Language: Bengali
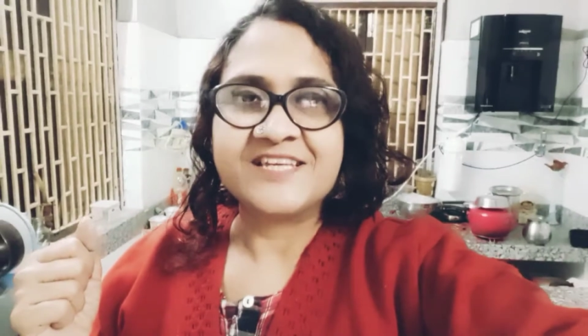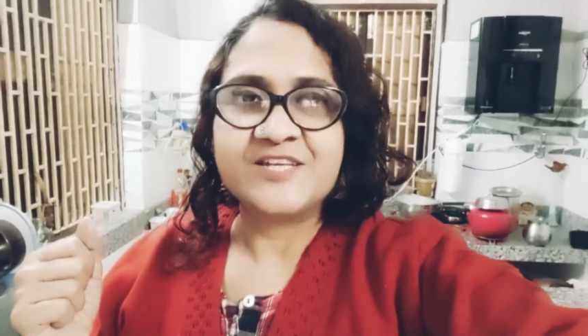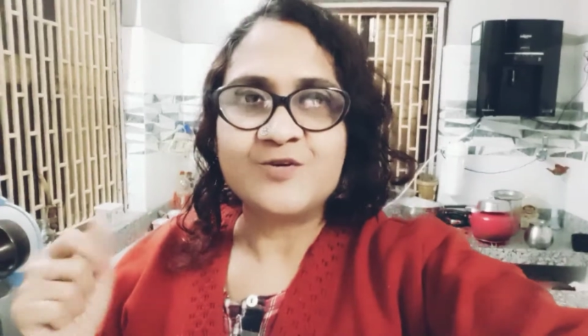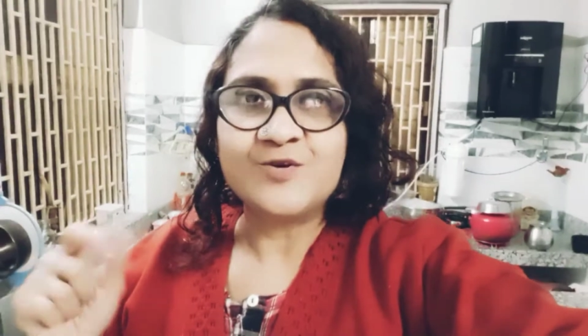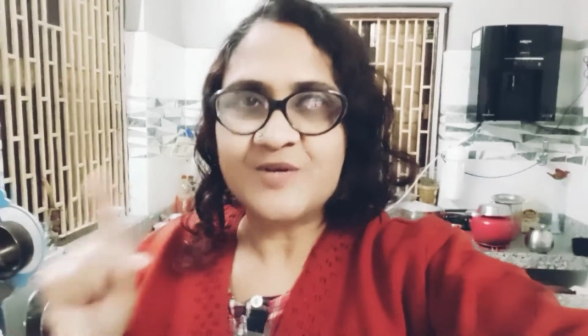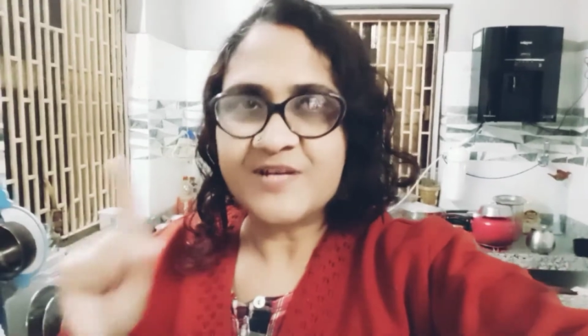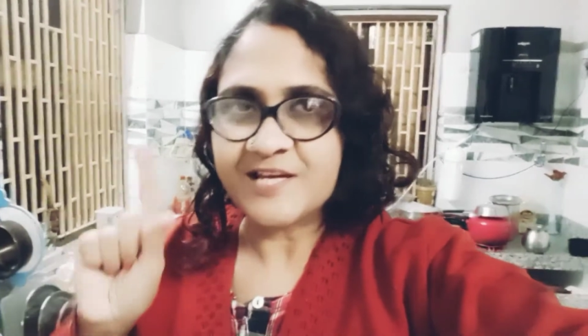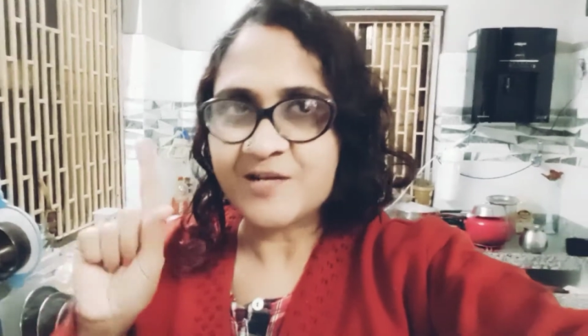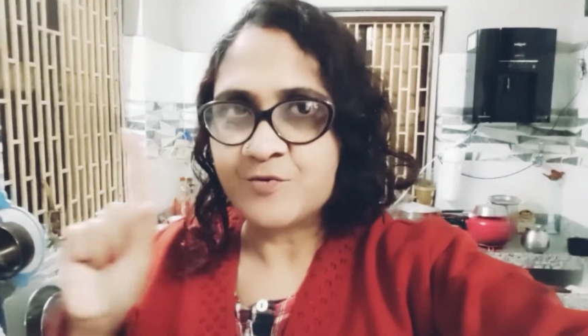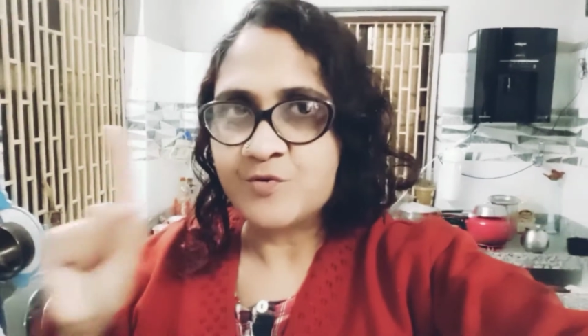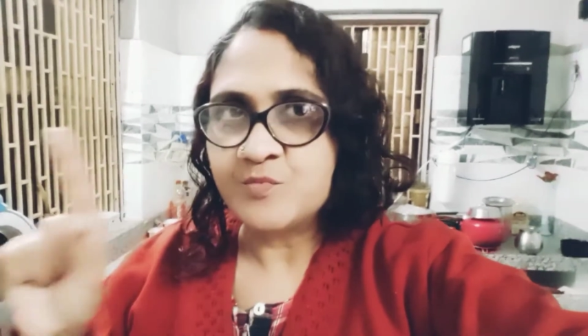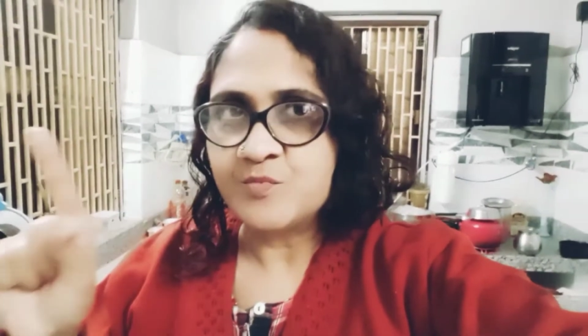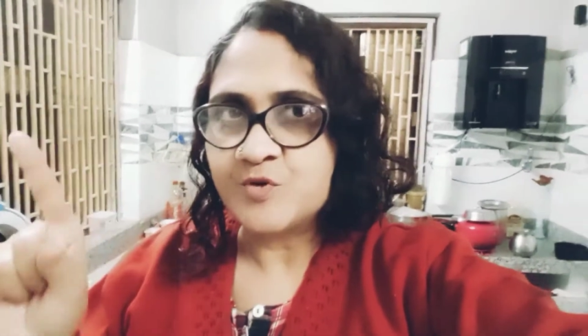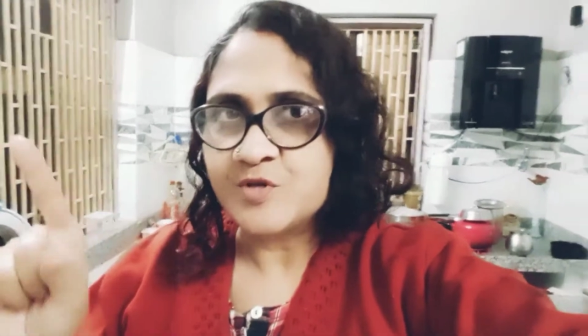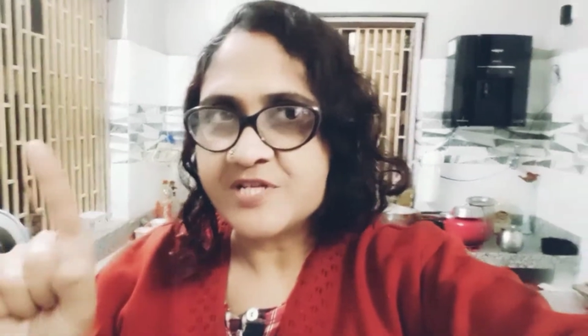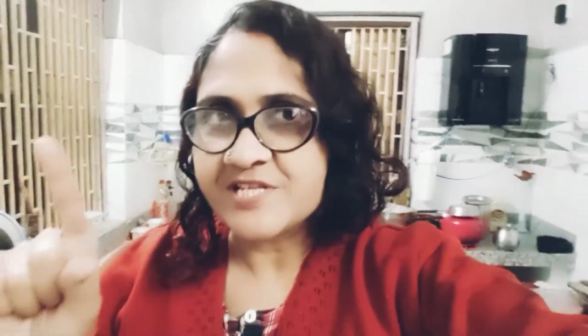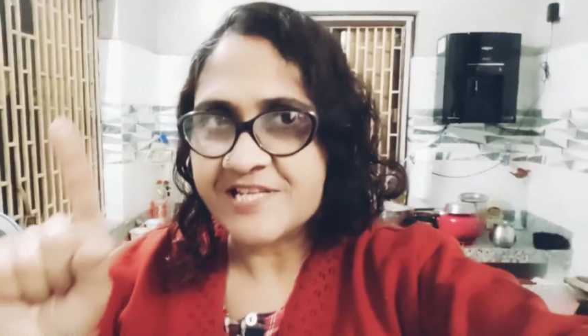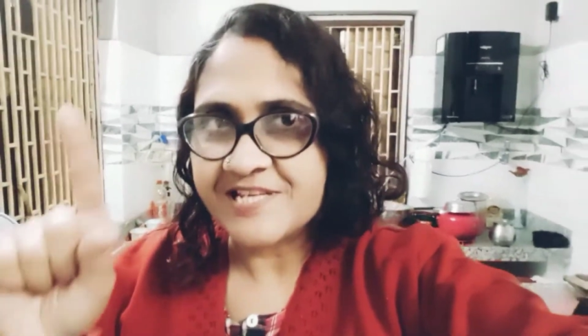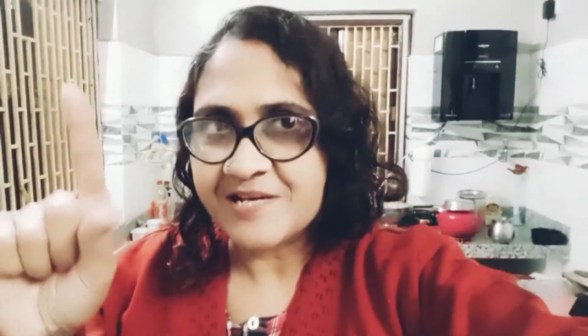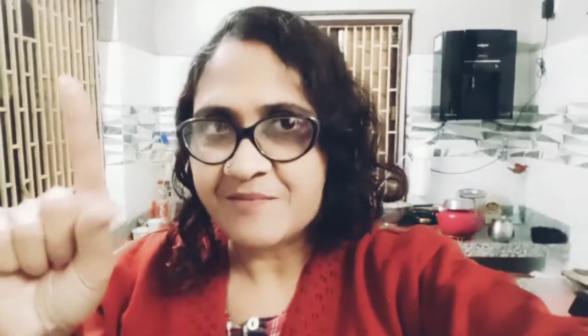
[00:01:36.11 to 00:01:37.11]
যাই হোক
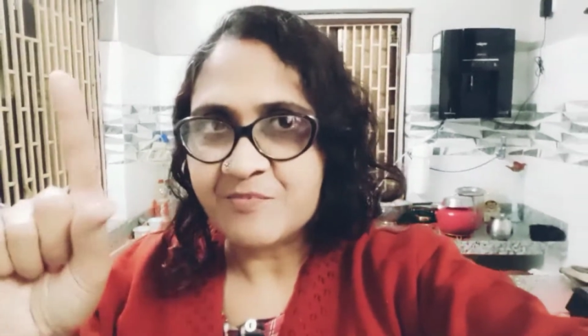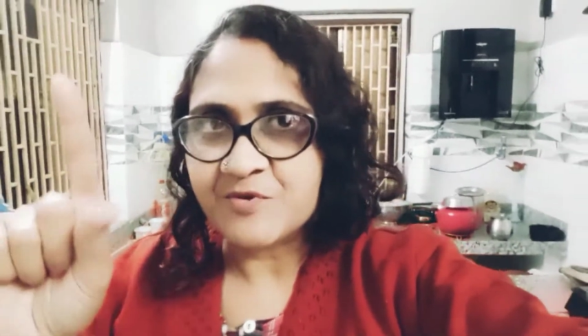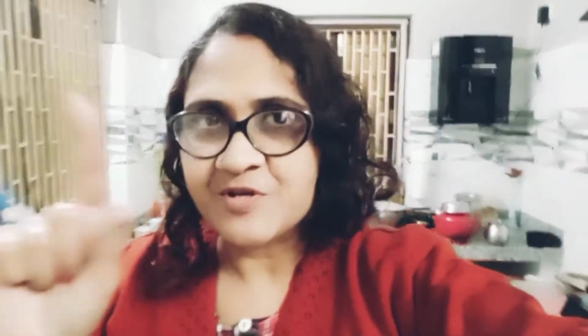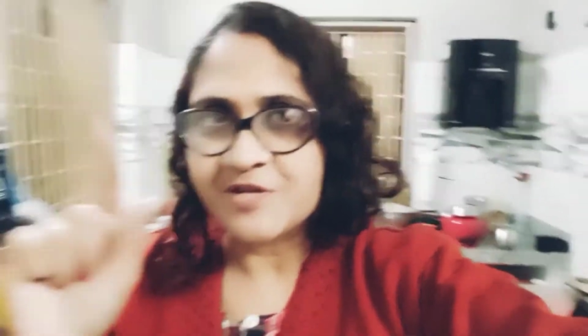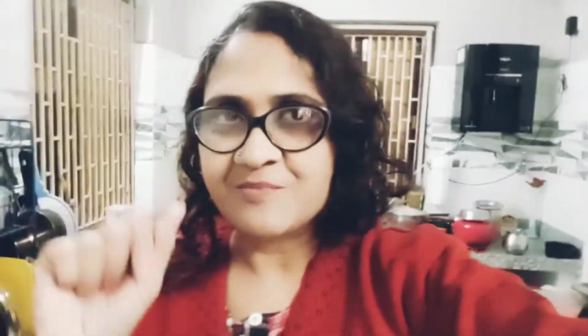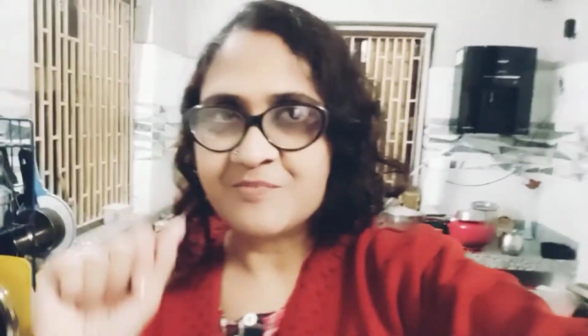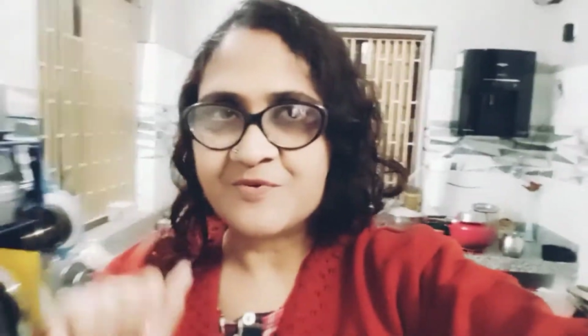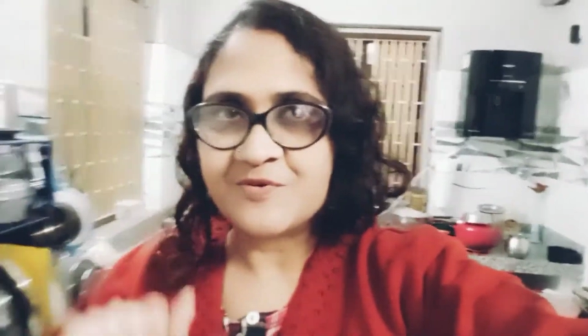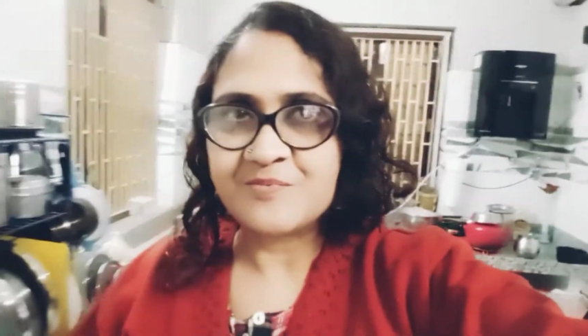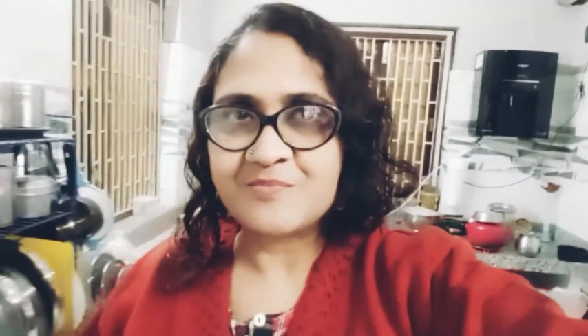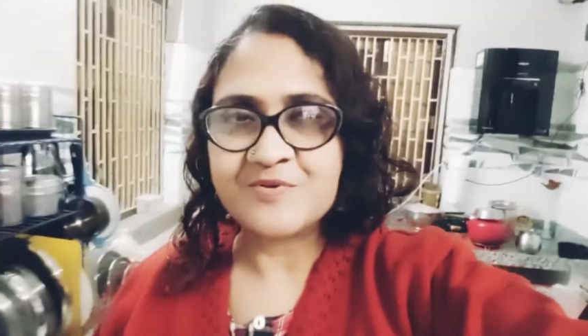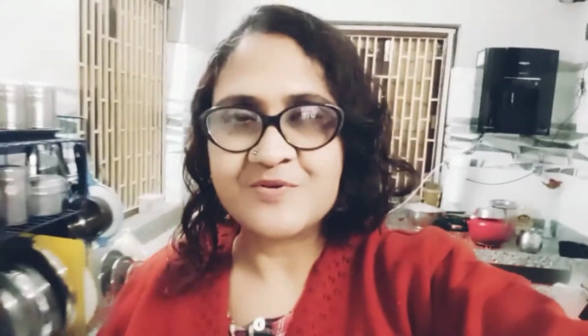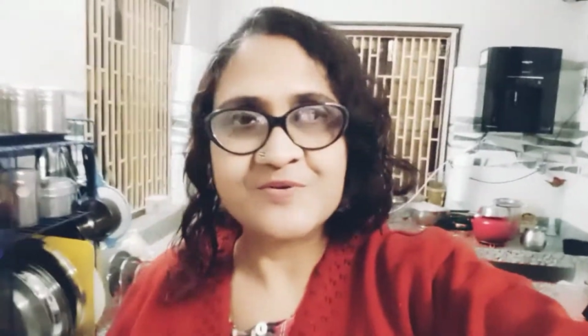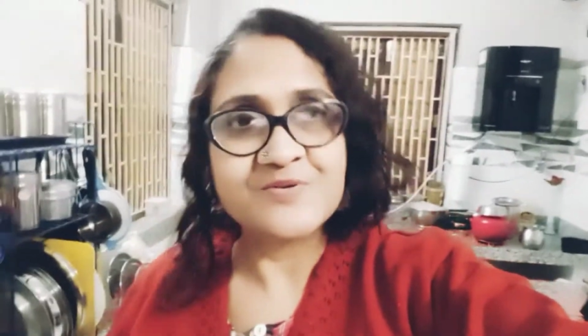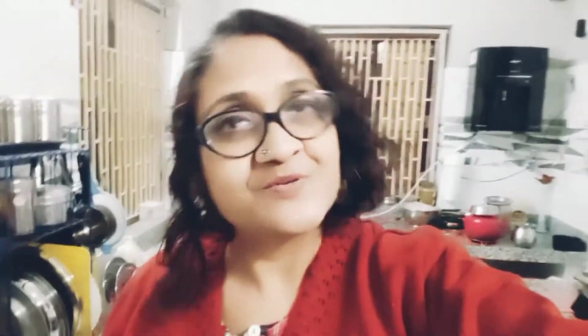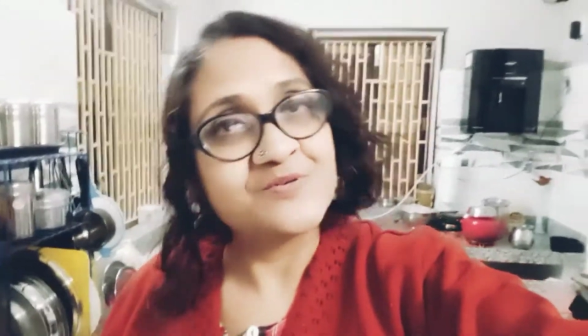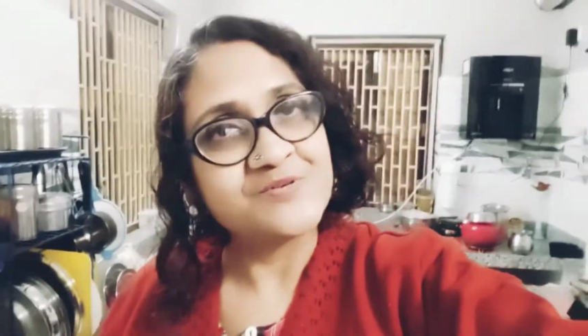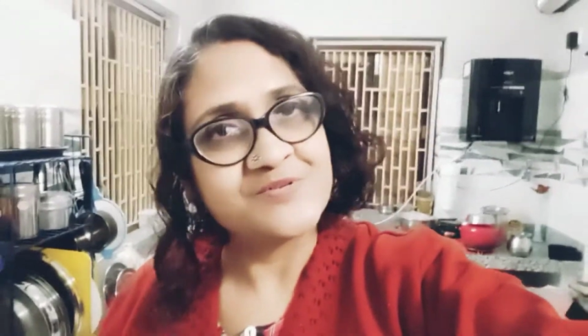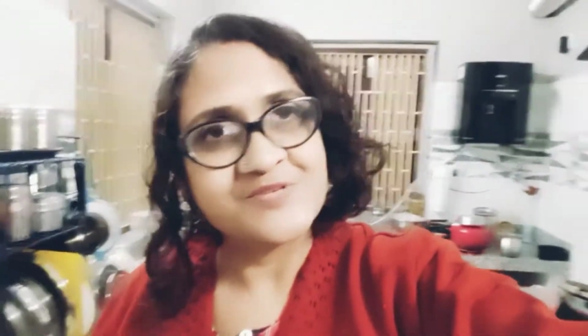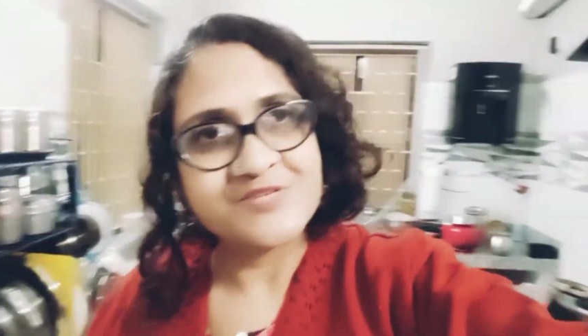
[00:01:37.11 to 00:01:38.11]
এখন বলছি না পরে
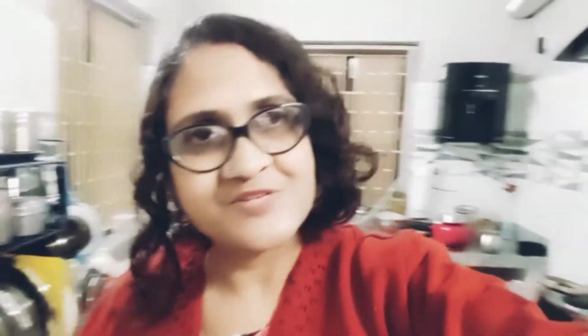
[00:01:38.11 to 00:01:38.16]
বলবো